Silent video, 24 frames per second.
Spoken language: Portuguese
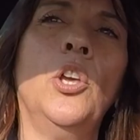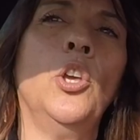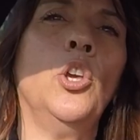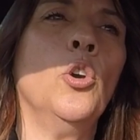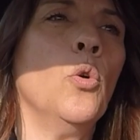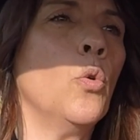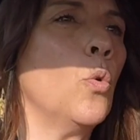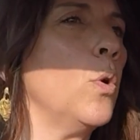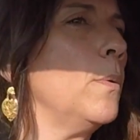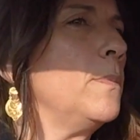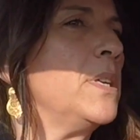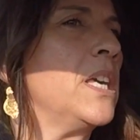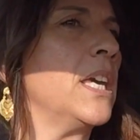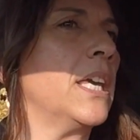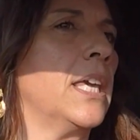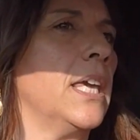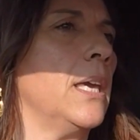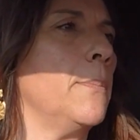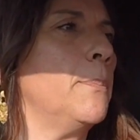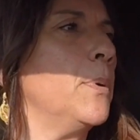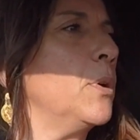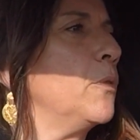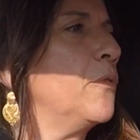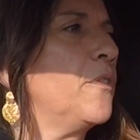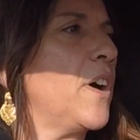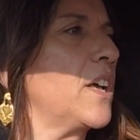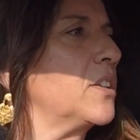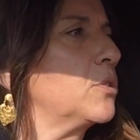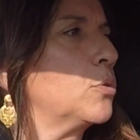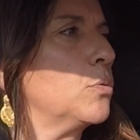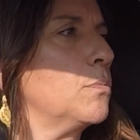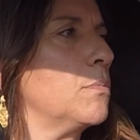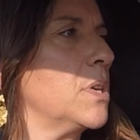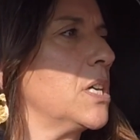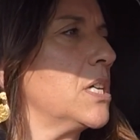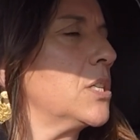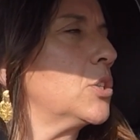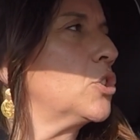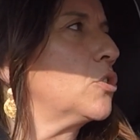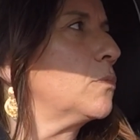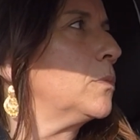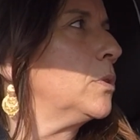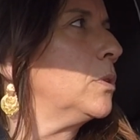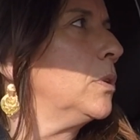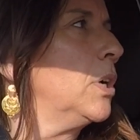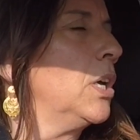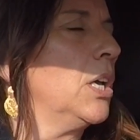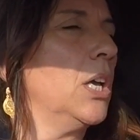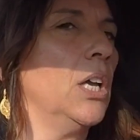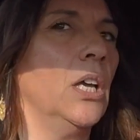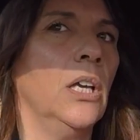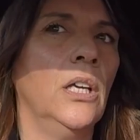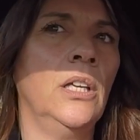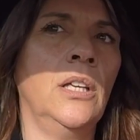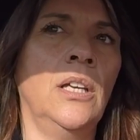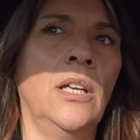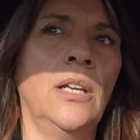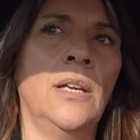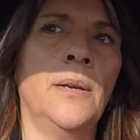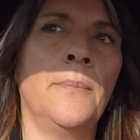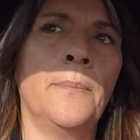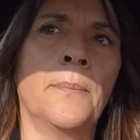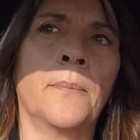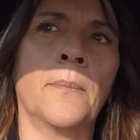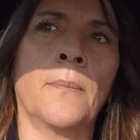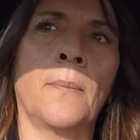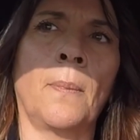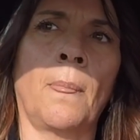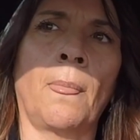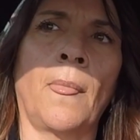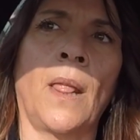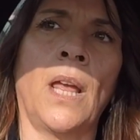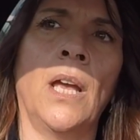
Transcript: Eu com a minha equipa eu faço o mesmo. Um,